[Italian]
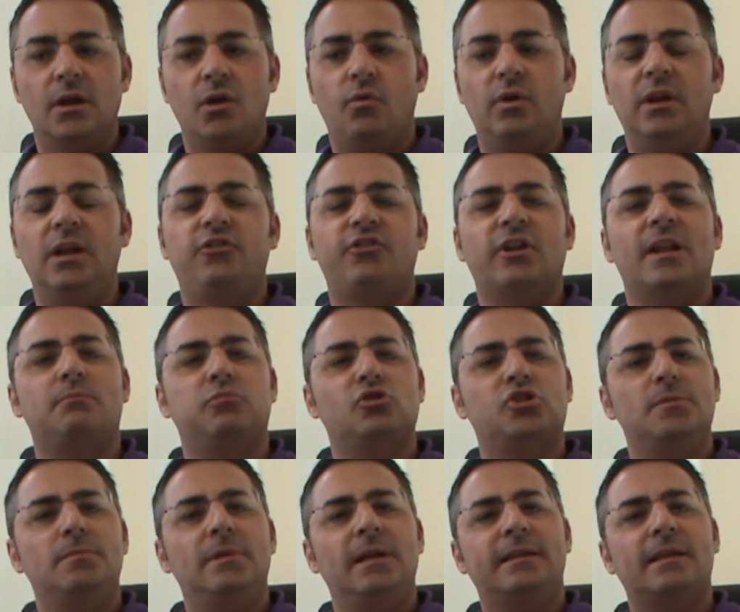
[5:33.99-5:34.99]
Quindi c'è la
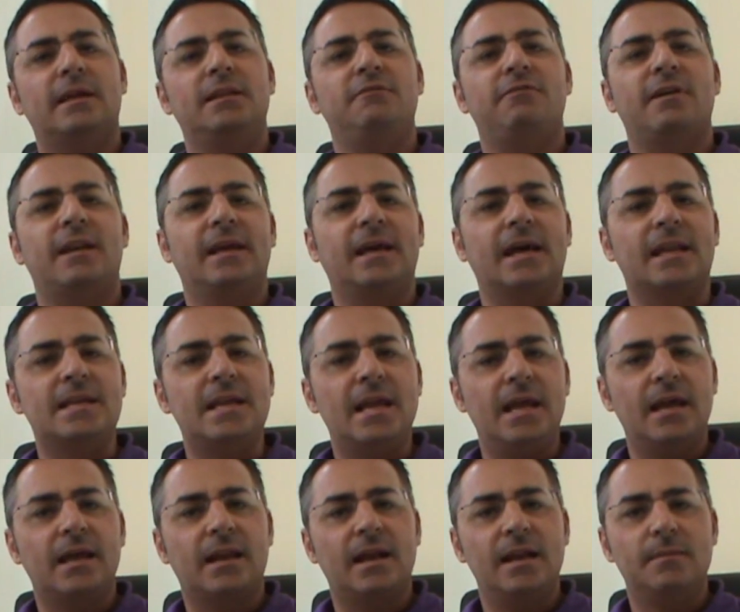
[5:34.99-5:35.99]
possibilità di fare
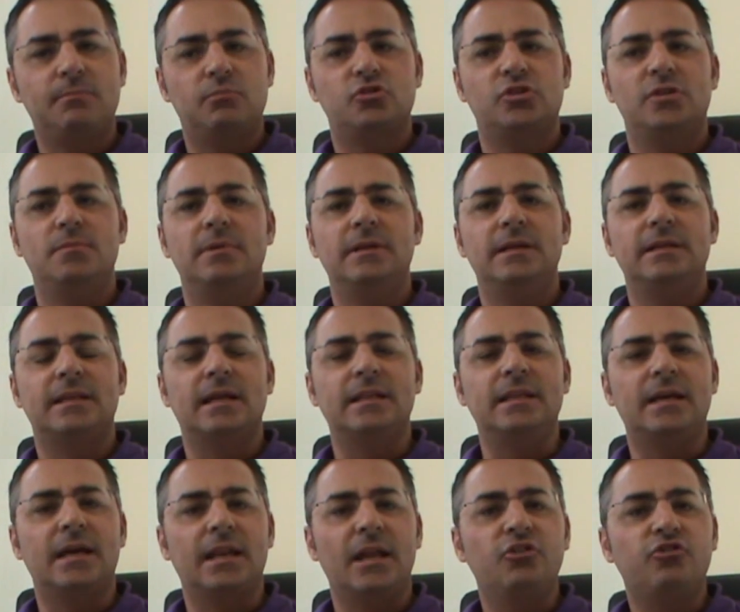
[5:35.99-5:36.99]
carriera, la possibilità
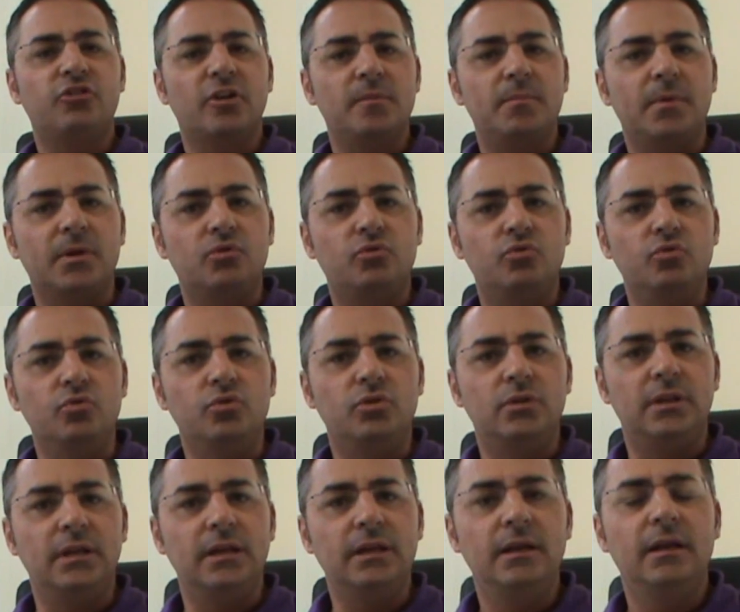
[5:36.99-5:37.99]
di crescere per
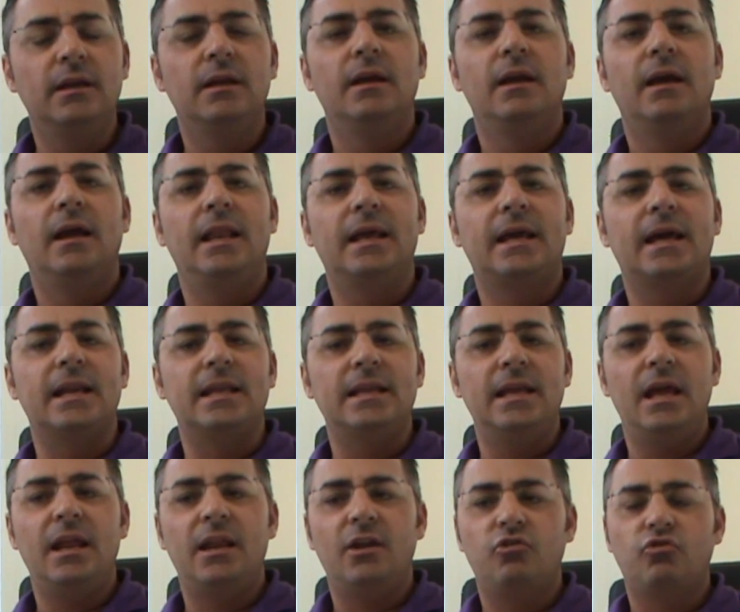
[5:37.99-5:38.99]
tutti, le
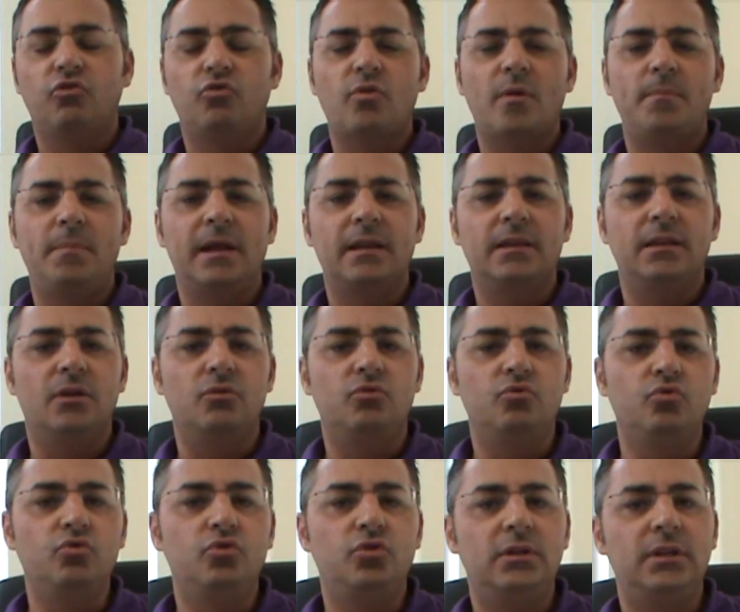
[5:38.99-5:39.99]
carriere sono aperte a
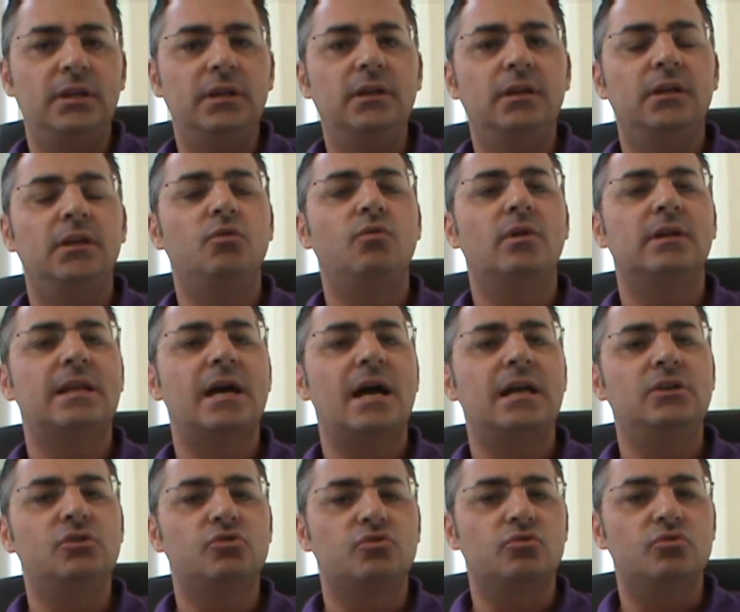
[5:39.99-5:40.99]
tutti, i
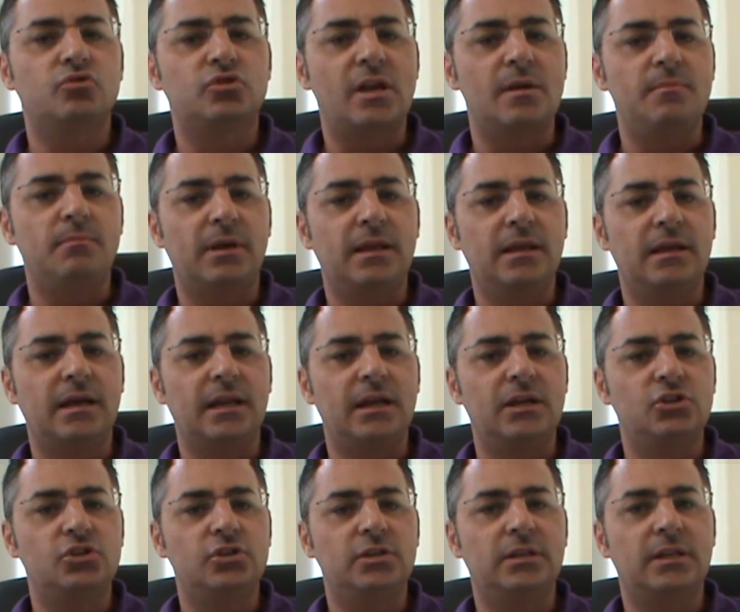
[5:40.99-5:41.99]
guadagni sono sempre in
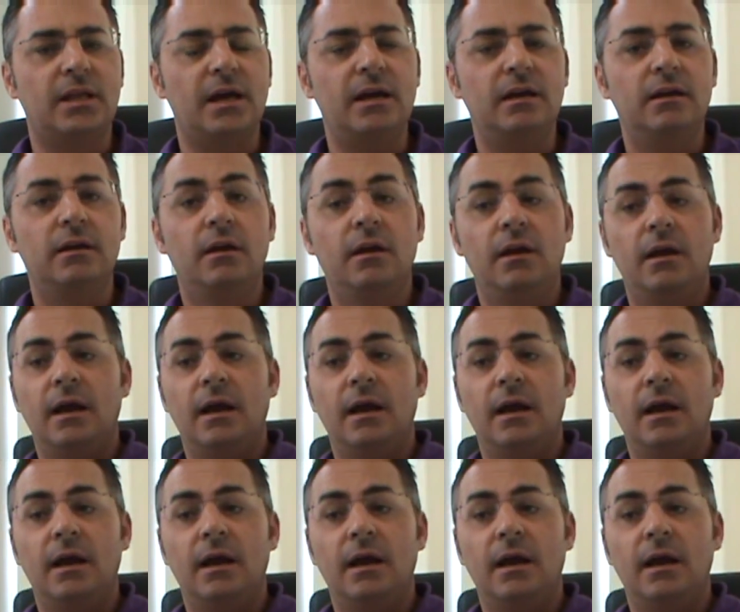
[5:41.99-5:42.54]
crescita,